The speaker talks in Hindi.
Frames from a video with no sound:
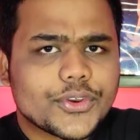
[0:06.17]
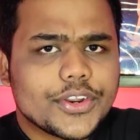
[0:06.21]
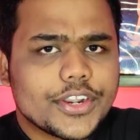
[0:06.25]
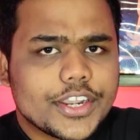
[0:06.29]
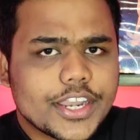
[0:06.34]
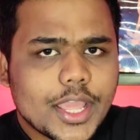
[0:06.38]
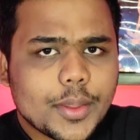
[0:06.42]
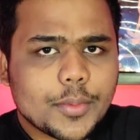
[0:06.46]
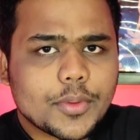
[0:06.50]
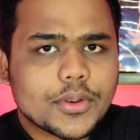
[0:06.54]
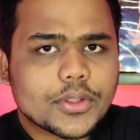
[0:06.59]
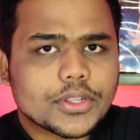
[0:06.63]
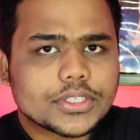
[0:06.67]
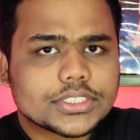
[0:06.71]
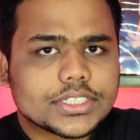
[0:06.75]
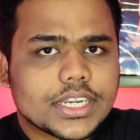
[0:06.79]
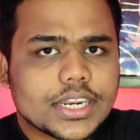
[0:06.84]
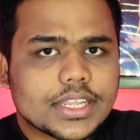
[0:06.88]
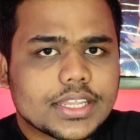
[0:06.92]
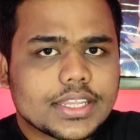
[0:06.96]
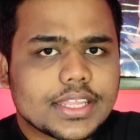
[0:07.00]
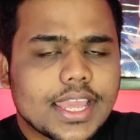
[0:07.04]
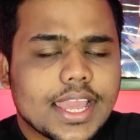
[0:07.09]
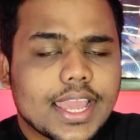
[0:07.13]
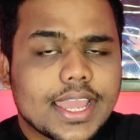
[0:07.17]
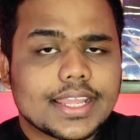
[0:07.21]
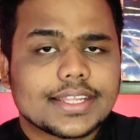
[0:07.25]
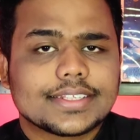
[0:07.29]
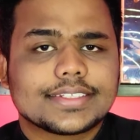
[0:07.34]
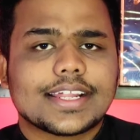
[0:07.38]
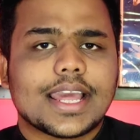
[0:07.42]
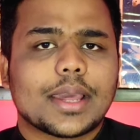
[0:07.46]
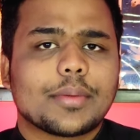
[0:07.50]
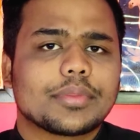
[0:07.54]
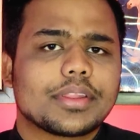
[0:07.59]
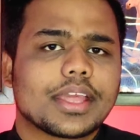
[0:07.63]
को इंडिया में लॉन्च कर दिया है
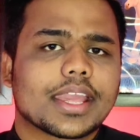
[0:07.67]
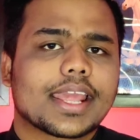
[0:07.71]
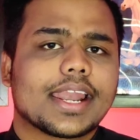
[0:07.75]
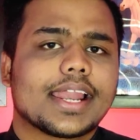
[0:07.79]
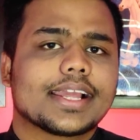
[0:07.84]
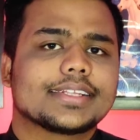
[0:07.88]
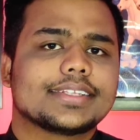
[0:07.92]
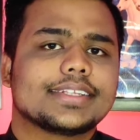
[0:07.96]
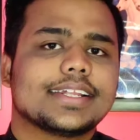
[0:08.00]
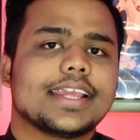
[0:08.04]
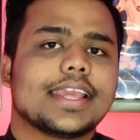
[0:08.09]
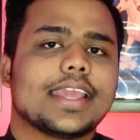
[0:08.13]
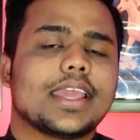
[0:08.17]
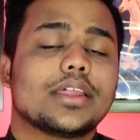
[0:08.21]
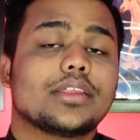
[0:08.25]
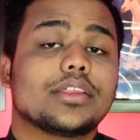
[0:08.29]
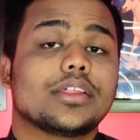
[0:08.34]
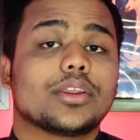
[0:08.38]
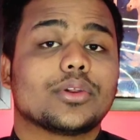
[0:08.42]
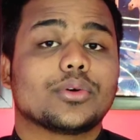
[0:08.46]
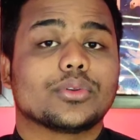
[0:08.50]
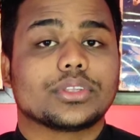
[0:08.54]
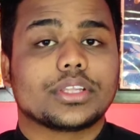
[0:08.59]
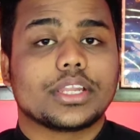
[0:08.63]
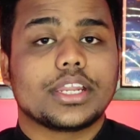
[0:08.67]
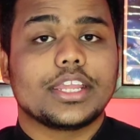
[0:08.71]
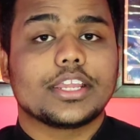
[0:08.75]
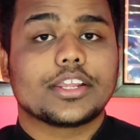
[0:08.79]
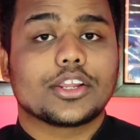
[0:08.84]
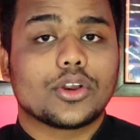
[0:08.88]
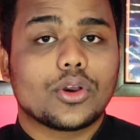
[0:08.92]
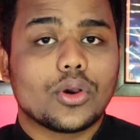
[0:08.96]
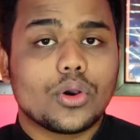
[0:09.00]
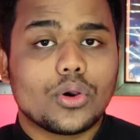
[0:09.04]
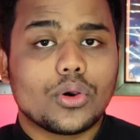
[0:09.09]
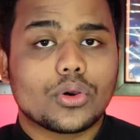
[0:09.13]
सैमसंग गैलेक्सी ए जीरो थ्री
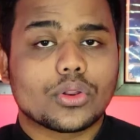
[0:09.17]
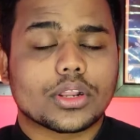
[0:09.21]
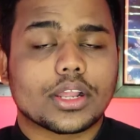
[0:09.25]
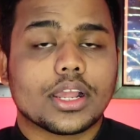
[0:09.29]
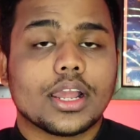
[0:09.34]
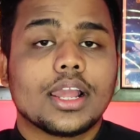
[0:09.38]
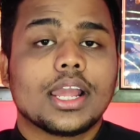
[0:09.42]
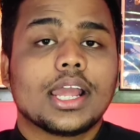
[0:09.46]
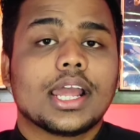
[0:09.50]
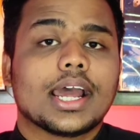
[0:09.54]
कोर